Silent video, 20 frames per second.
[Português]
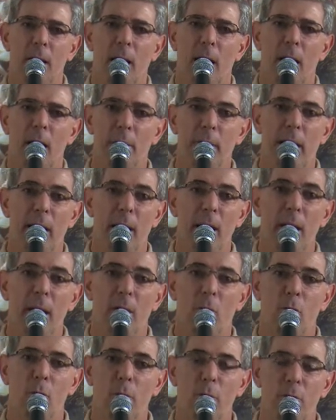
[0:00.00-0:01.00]
a maneira
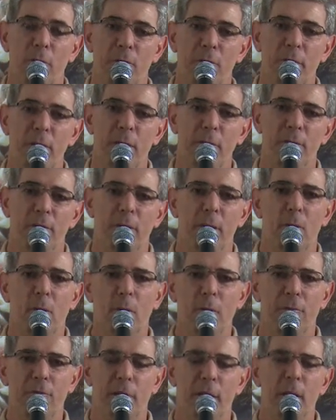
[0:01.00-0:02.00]
como vive
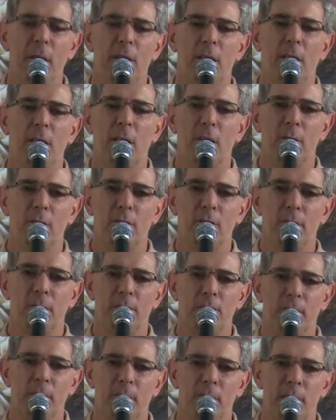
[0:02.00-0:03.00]
ofende a Deus.
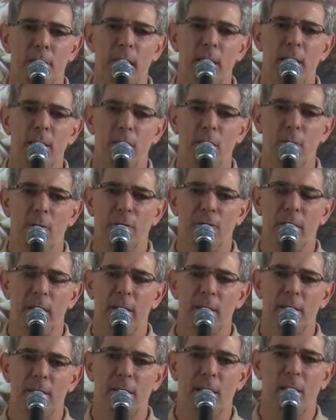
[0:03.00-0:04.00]
E essa
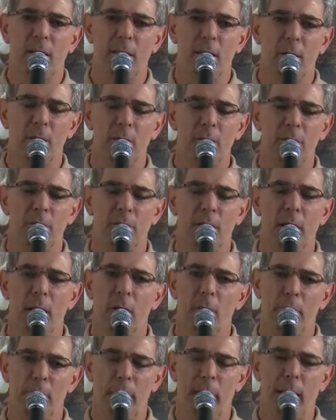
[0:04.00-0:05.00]
ofensa a Deus é
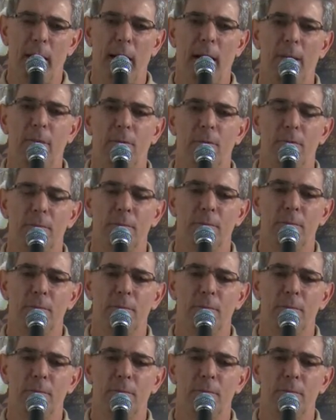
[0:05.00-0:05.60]
um pecado.